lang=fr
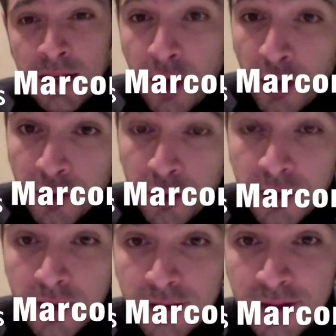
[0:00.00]
Entre
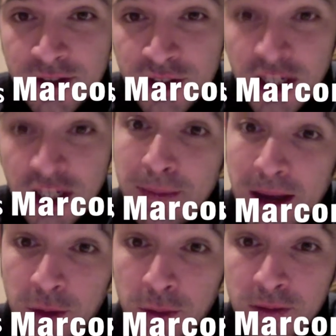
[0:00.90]
autres, Jacques
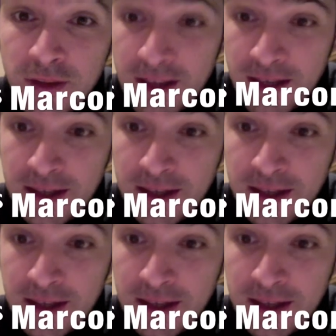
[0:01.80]
Marcon et